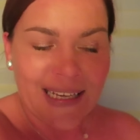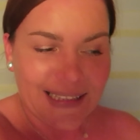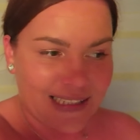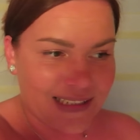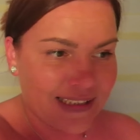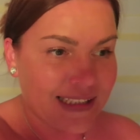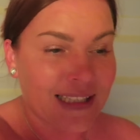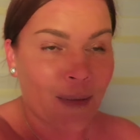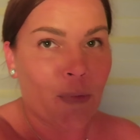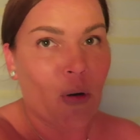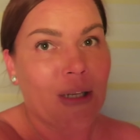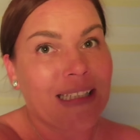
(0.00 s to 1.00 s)
Także idę na
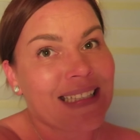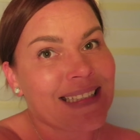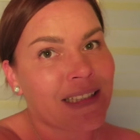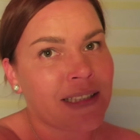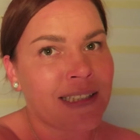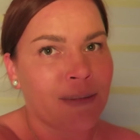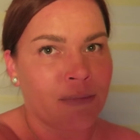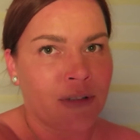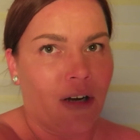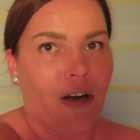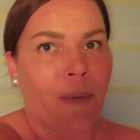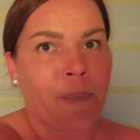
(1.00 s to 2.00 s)
pole, jest
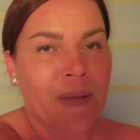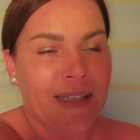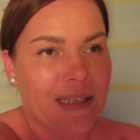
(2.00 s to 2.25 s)
zimno,